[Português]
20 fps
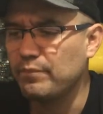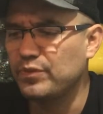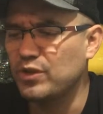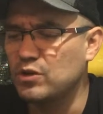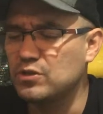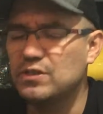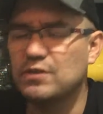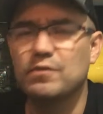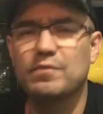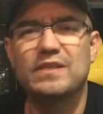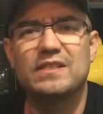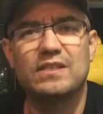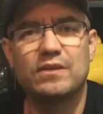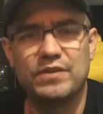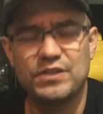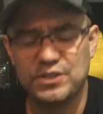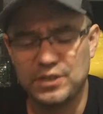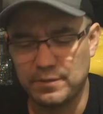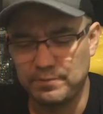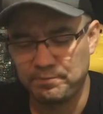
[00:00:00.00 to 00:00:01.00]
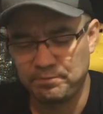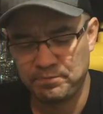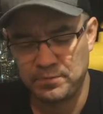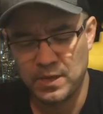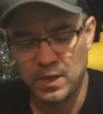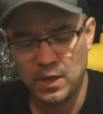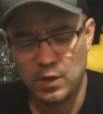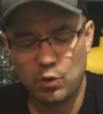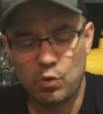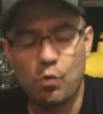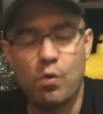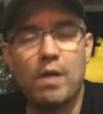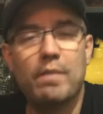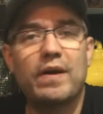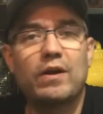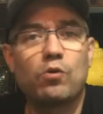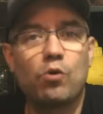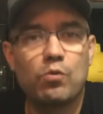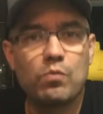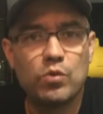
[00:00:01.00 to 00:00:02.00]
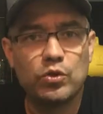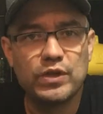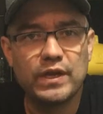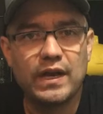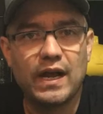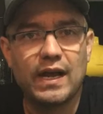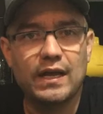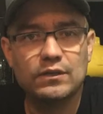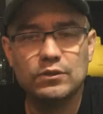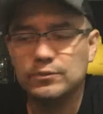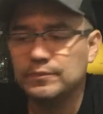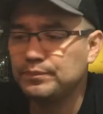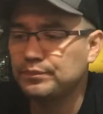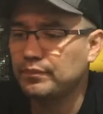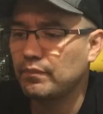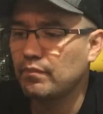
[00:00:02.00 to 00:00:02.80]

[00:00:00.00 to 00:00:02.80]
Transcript: Nossa, uma cerveja com amargor moderado.